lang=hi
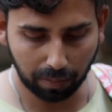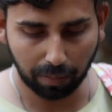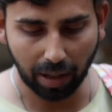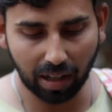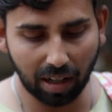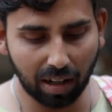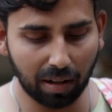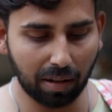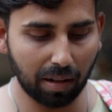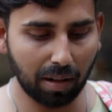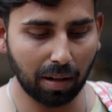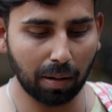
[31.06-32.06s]

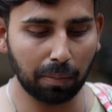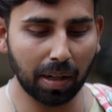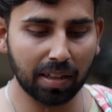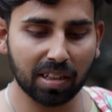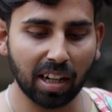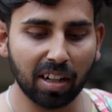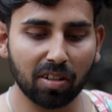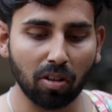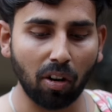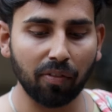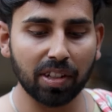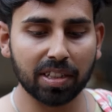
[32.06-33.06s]
भैया मैं इन सारी
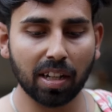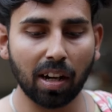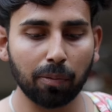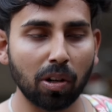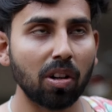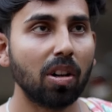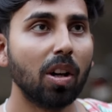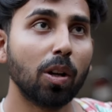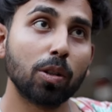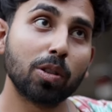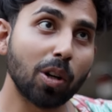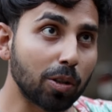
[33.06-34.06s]
ट्रॉफीज़ के आपको
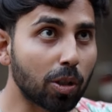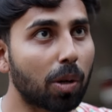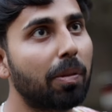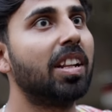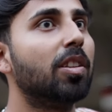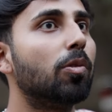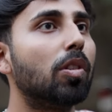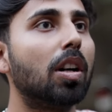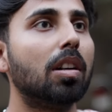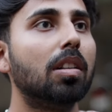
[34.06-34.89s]
दो सौ रुपये दे दूंगा